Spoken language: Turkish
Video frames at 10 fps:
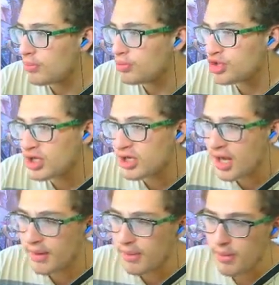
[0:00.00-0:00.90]
Bu zırhlı
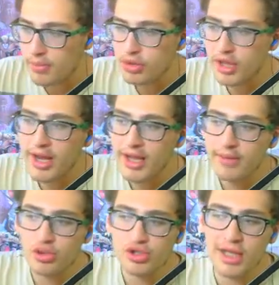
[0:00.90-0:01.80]
araba ama bunun
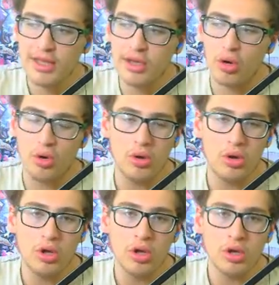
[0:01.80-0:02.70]
herhangi bir özelliği yok.
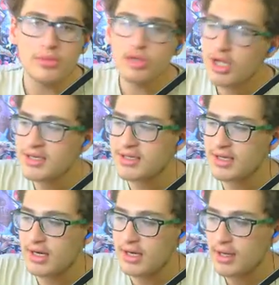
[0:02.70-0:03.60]
Bu sadece
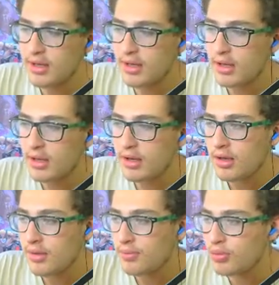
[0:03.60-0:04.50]
zırhlı.
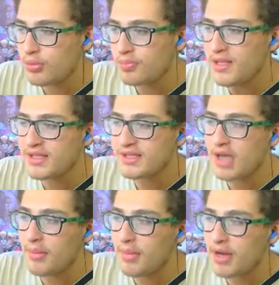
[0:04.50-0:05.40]
Bu bildiğiniz
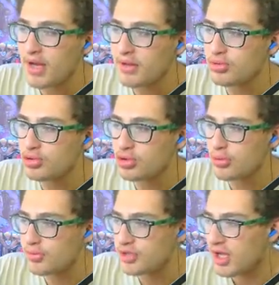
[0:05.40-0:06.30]
Amerikan
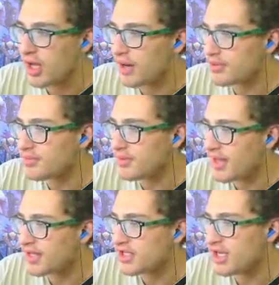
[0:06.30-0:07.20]
üstünün şey arabası
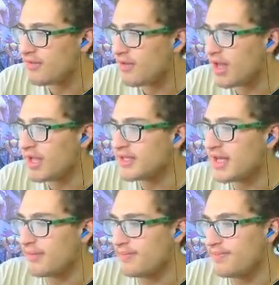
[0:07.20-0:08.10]
birader çekil val
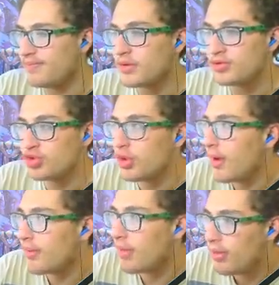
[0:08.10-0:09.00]
ezerim. Kusura
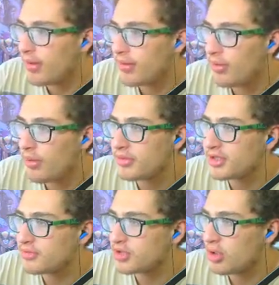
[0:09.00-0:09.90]
bakma ama benim
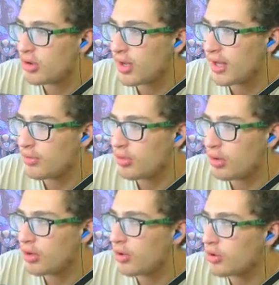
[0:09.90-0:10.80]
yapabileceğim bir şey yok yani bu
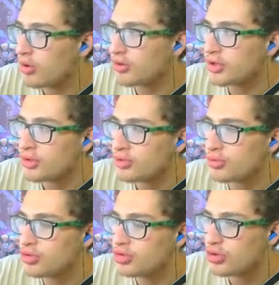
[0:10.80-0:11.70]
konuda. Yolun ortasına
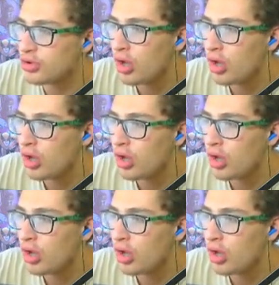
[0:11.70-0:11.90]
durmuşsun